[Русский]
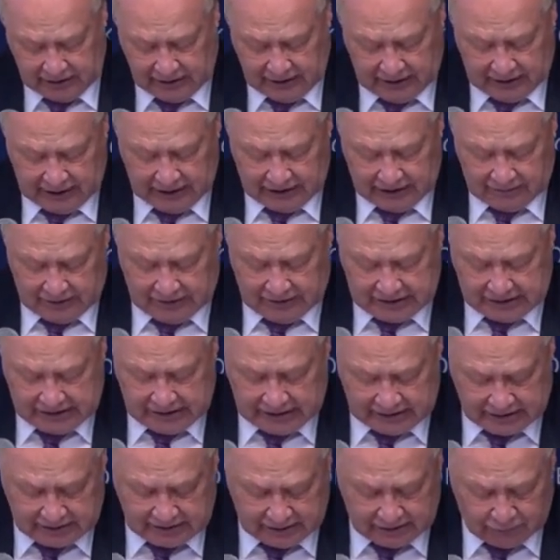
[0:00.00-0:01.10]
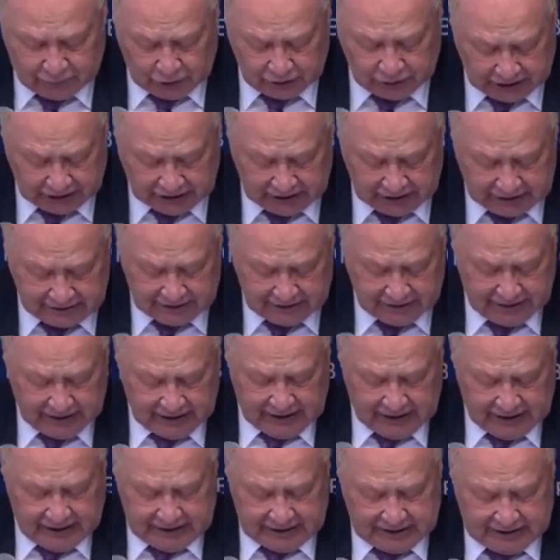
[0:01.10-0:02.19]
Инвестиции в отрасль
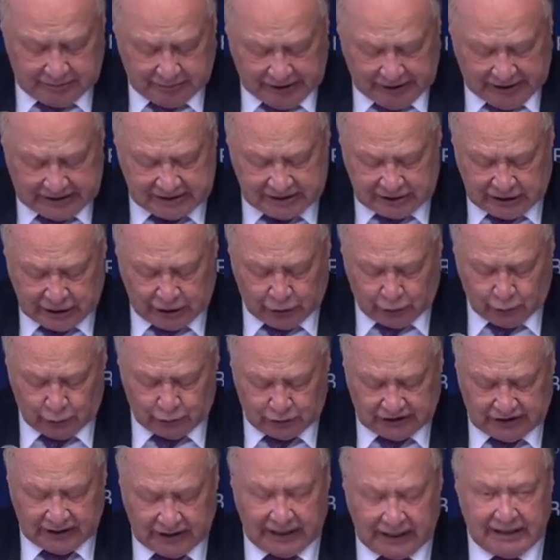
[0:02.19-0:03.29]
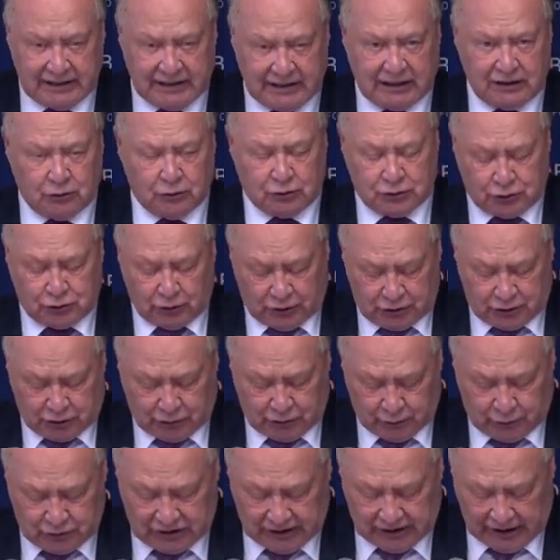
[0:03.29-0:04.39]
демонстрируют крайне
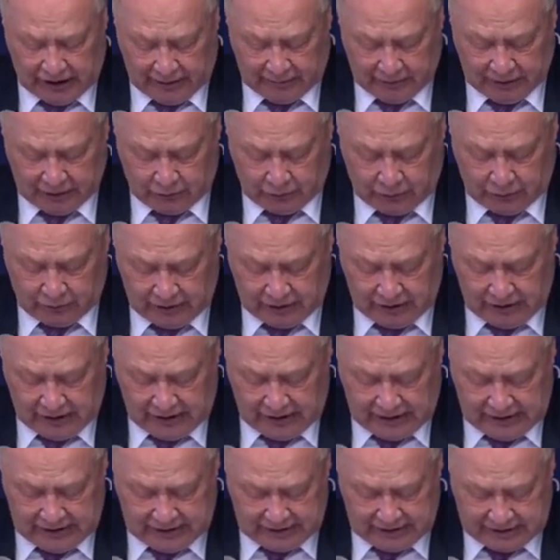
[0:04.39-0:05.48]
неустойчивую динамику. За